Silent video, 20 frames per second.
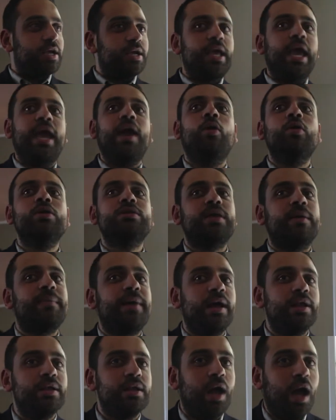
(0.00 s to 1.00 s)
جاي اقول
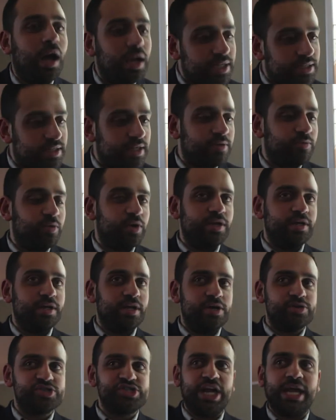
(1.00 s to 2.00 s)
طبعا لايتن
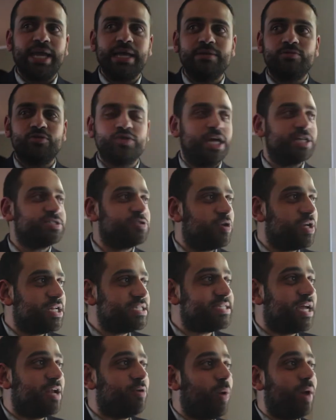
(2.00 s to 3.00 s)
وشاهين كنت عايز اقول
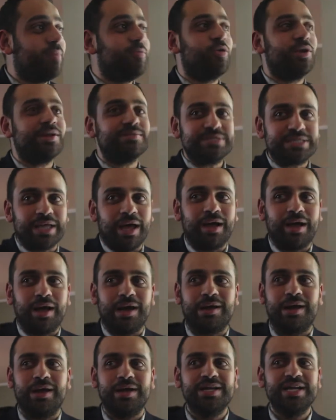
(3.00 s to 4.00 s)
لسلوى بيقولوا لي
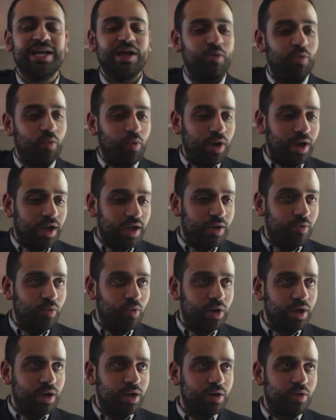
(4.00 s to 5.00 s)
متاخره
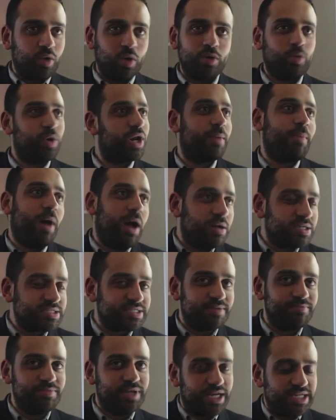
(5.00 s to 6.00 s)
وكل وريام
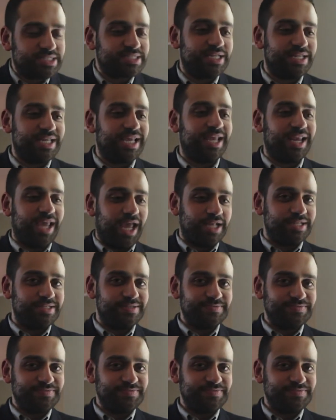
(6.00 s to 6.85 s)
عاصم لناس كتير يعني